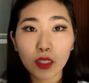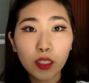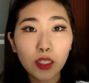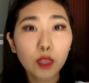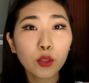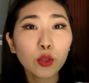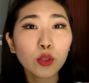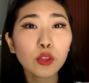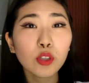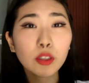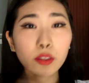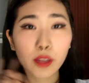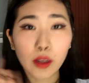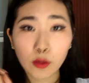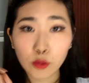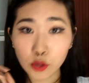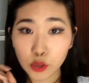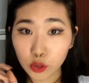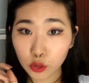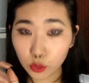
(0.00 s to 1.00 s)
E no total
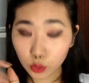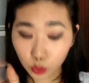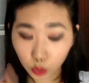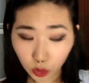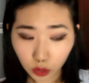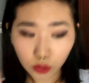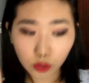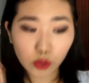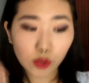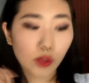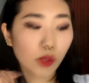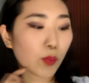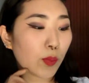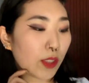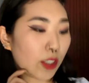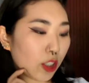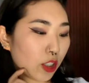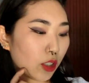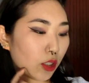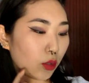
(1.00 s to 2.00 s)
de todos os
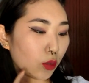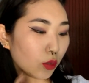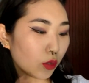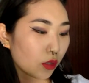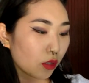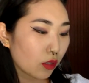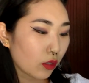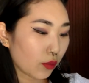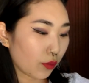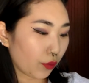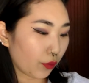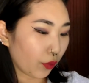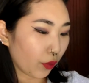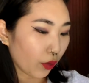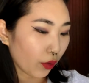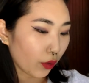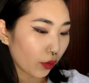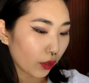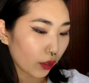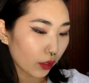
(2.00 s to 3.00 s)
pedidos
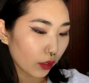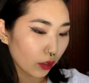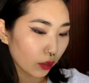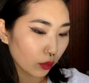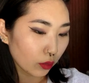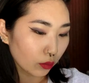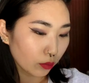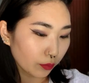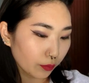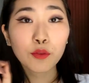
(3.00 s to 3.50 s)
foram